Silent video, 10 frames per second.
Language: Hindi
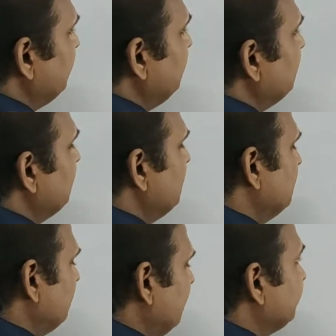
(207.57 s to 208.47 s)
थ्री
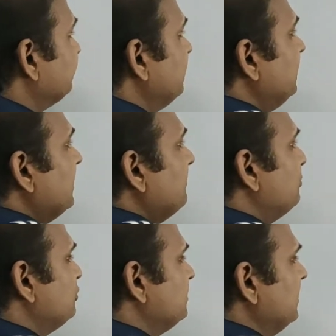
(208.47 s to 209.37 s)
तो एक्स थ्री यहाँ
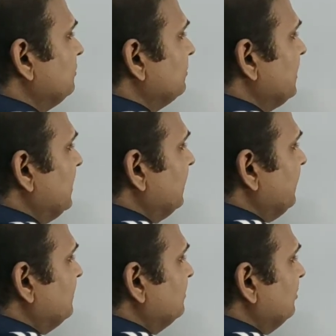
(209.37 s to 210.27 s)
पुट किया तो क्या आ
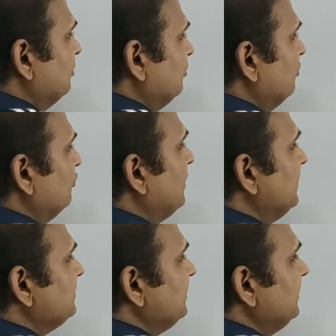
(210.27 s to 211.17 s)
गया
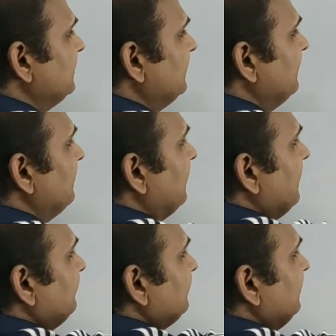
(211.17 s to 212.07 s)
वाई थ्री
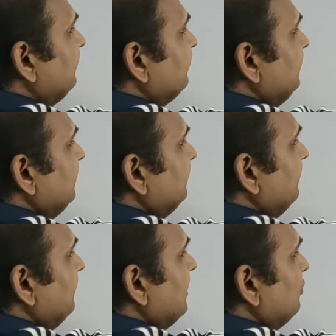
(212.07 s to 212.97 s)
ऐसे ऐसे ही
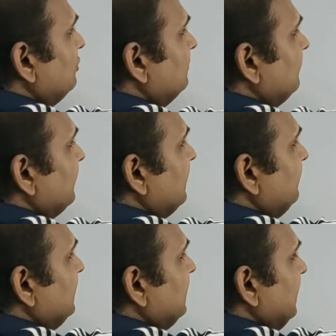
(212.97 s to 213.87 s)
मान लो
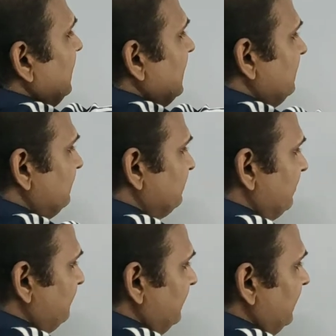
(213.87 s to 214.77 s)
हमने एन
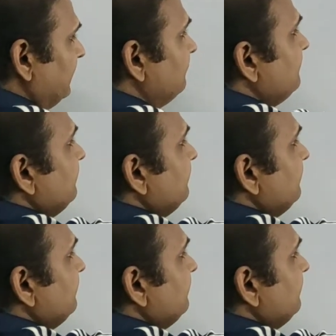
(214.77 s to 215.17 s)
स्ट्रिप लिया